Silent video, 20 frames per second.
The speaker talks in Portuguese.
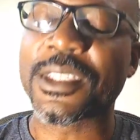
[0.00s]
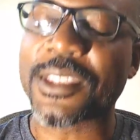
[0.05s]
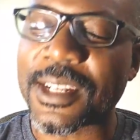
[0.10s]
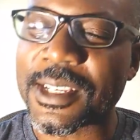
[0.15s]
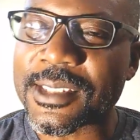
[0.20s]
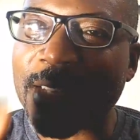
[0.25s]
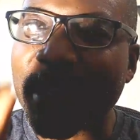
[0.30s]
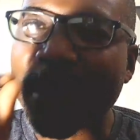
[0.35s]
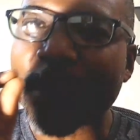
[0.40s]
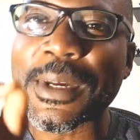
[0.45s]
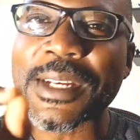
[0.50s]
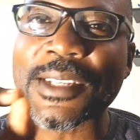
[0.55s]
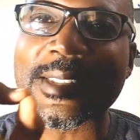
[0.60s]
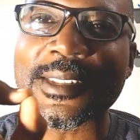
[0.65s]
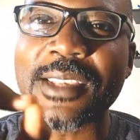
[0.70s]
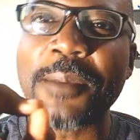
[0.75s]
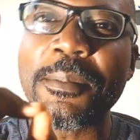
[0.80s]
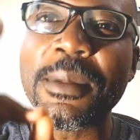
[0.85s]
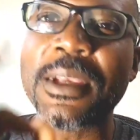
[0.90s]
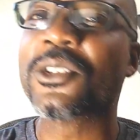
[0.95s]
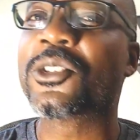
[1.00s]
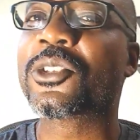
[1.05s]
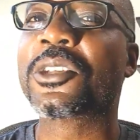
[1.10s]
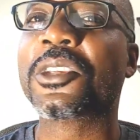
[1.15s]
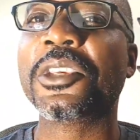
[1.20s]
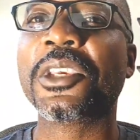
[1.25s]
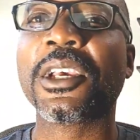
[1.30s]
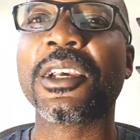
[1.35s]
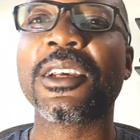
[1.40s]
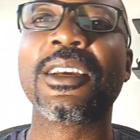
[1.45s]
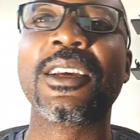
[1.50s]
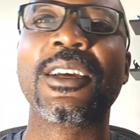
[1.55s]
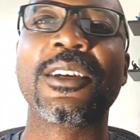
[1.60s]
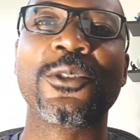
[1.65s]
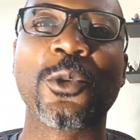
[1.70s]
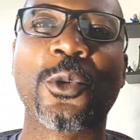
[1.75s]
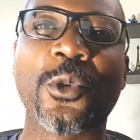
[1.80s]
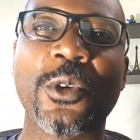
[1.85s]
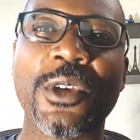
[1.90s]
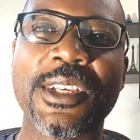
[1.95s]
vai trazer uma sementinha
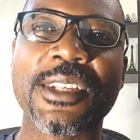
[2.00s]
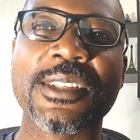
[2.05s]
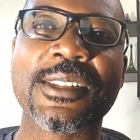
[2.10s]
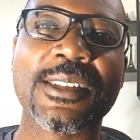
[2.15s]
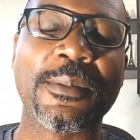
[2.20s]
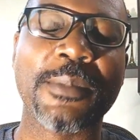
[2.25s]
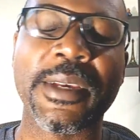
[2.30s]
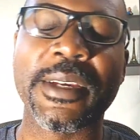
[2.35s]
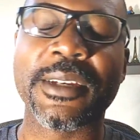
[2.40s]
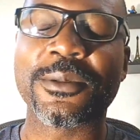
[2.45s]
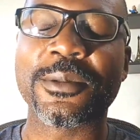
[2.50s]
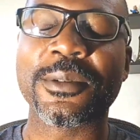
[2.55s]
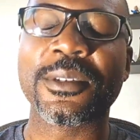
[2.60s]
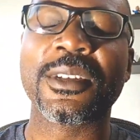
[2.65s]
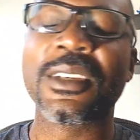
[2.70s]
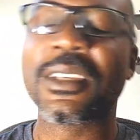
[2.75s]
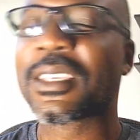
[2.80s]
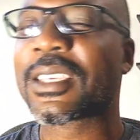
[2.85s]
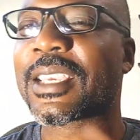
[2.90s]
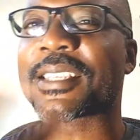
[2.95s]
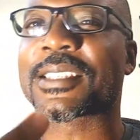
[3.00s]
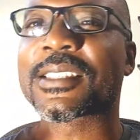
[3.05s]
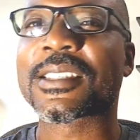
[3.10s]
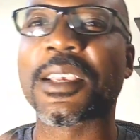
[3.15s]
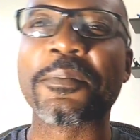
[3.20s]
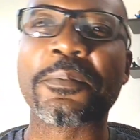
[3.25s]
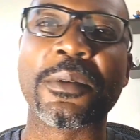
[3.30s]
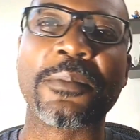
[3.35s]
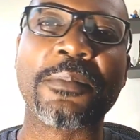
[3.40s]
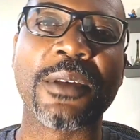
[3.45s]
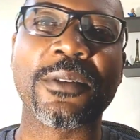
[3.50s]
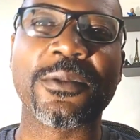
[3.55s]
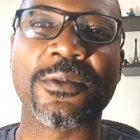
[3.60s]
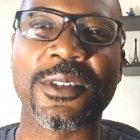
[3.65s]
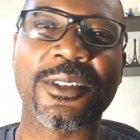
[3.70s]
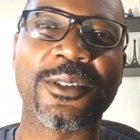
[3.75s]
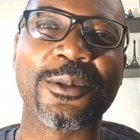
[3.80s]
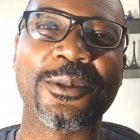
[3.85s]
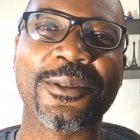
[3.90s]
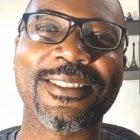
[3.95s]
do conhecimento que é sempre
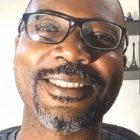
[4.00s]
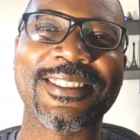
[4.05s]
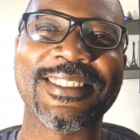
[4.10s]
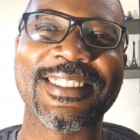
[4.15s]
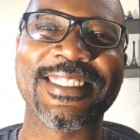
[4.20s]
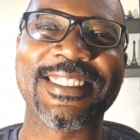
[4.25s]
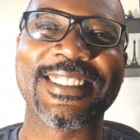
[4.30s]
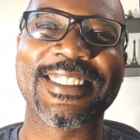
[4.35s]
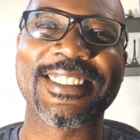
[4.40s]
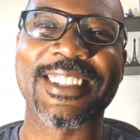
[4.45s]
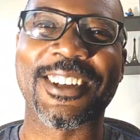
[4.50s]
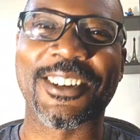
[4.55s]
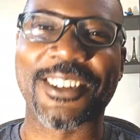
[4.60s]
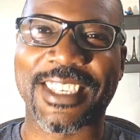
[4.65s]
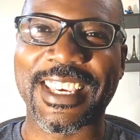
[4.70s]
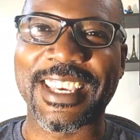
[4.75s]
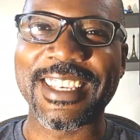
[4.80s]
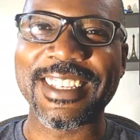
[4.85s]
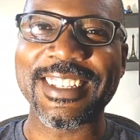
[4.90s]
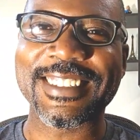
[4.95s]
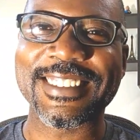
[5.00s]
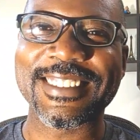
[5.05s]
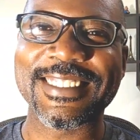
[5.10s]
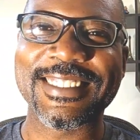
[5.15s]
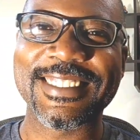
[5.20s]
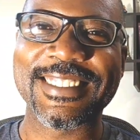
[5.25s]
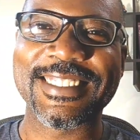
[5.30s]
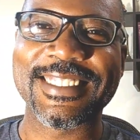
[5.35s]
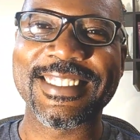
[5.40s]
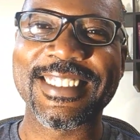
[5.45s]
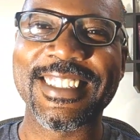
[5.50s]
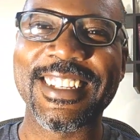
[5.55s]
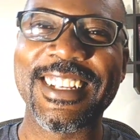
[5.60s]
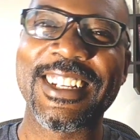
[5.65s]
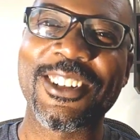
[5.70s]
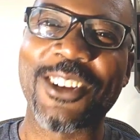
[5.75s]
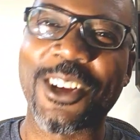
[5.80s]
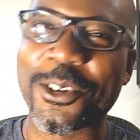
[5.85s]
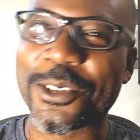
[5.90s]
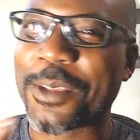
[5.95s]
bem-vindo. Ok?
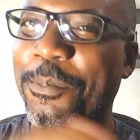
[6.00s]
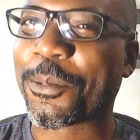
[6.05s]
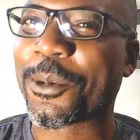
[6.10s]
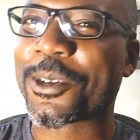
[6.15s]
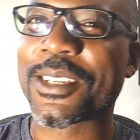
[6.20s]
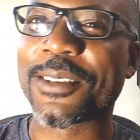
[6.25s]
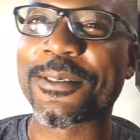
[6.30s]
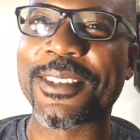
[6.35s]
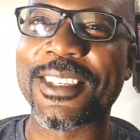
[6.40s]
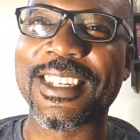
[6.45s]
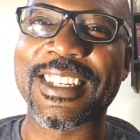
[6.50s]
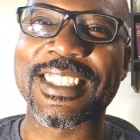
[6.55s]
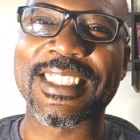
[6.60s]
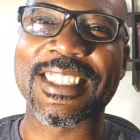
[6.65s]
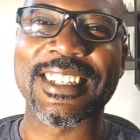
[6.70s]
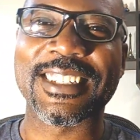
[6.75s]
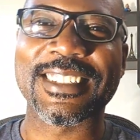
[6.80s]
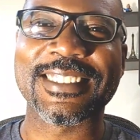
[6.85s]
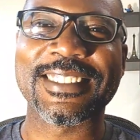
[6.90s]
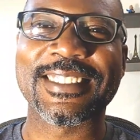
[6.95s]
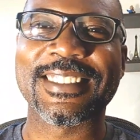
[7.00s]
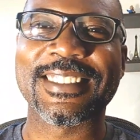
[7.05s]
Logo depois da vinheta.